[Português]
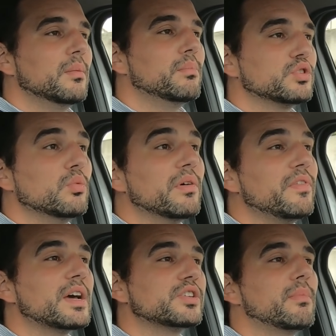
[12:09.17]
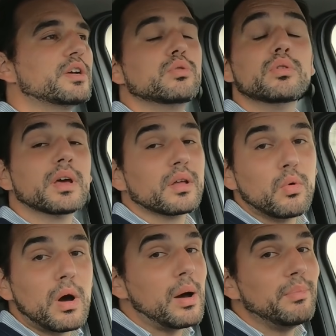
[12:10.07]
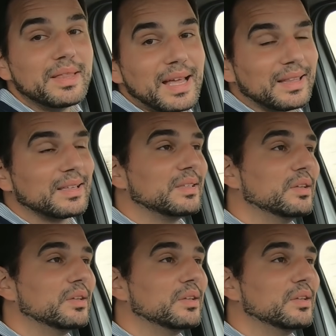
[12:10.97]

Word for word: mas numa viagem mais longa que não há habitat